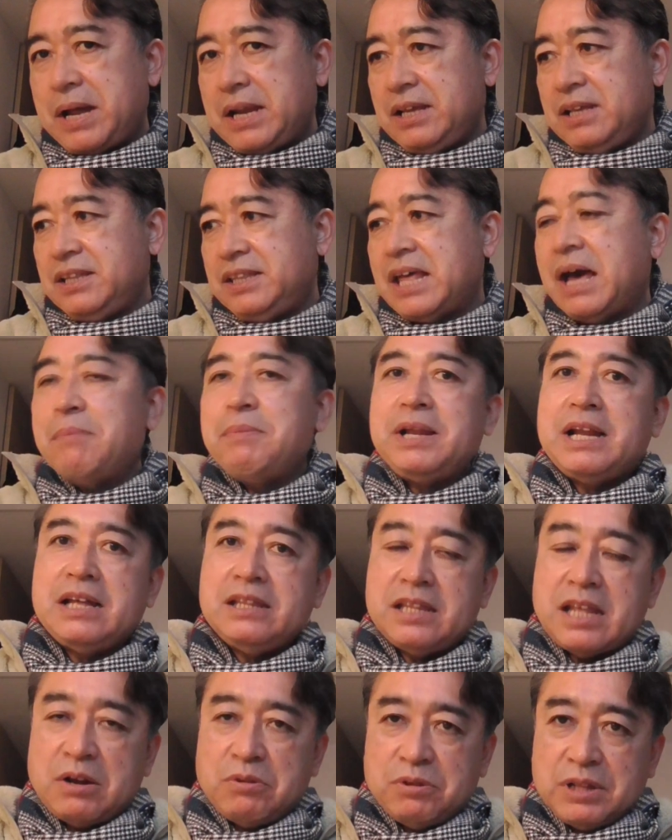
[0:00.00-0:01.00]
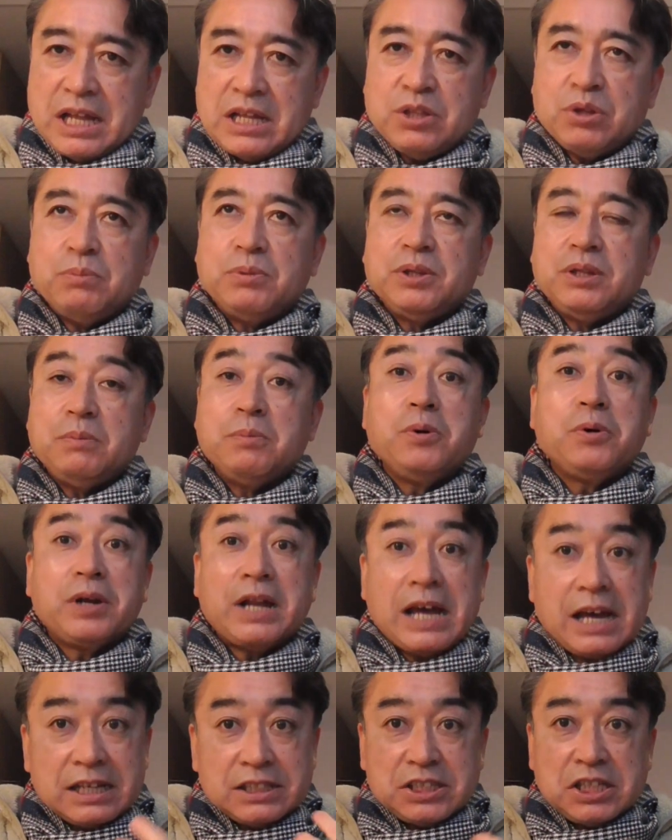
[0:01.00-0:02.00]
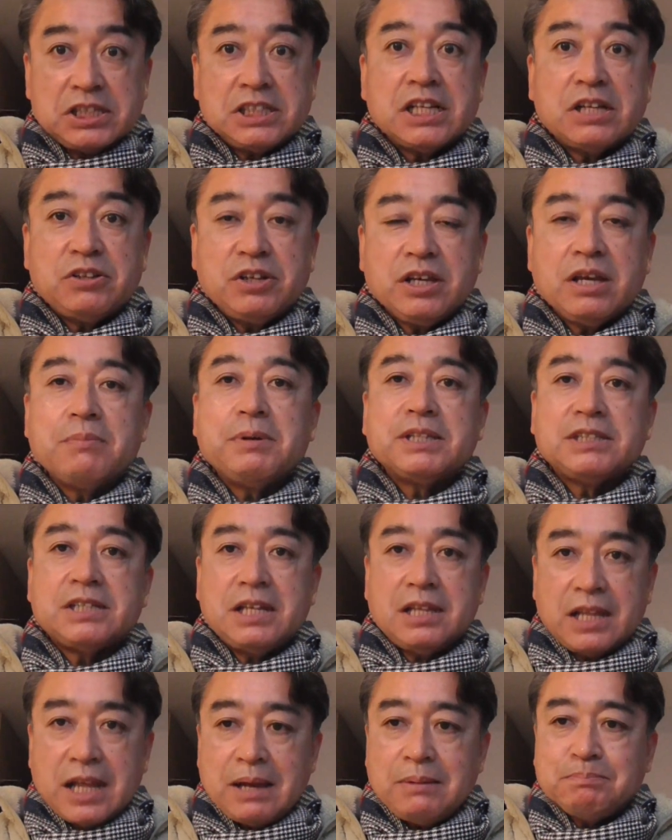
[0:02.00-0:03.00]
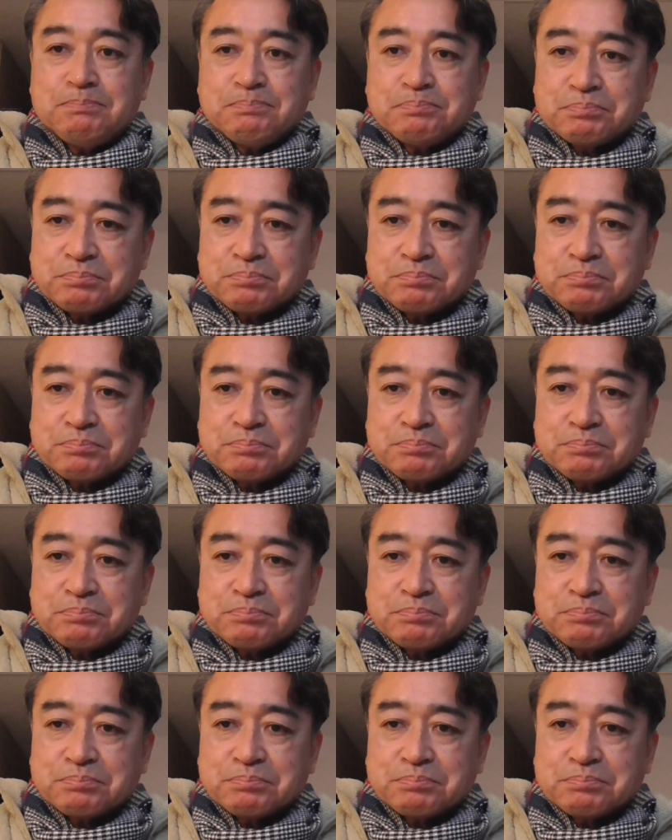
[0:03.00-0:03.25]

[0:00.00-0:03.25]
ぱりダメなんだろうなと思って僕ら反省しないといけませんね。